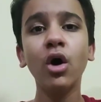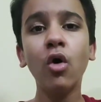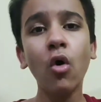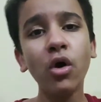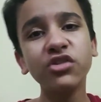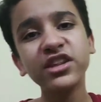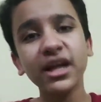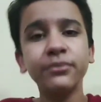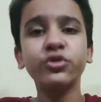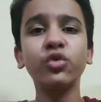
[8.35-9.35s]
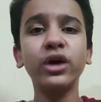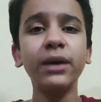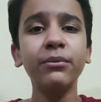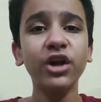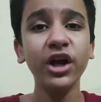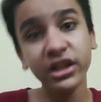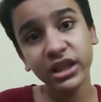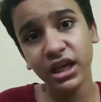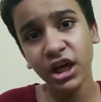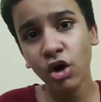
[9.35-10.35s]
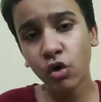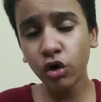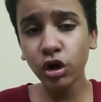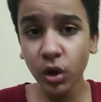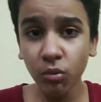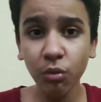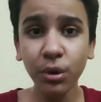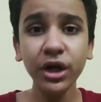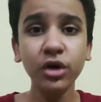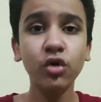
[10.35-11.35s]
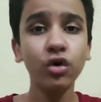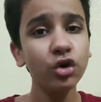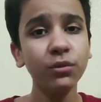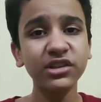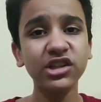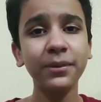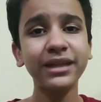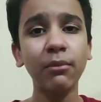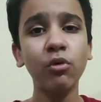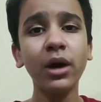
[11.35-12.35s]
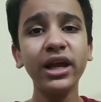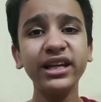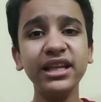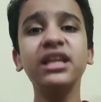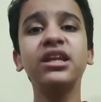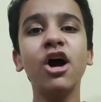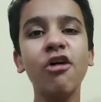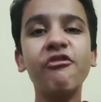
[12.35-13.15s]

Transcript: وهو السامسونج ام 90 كل يوم موبايل كل يوم تسريبات عن موبايل جديد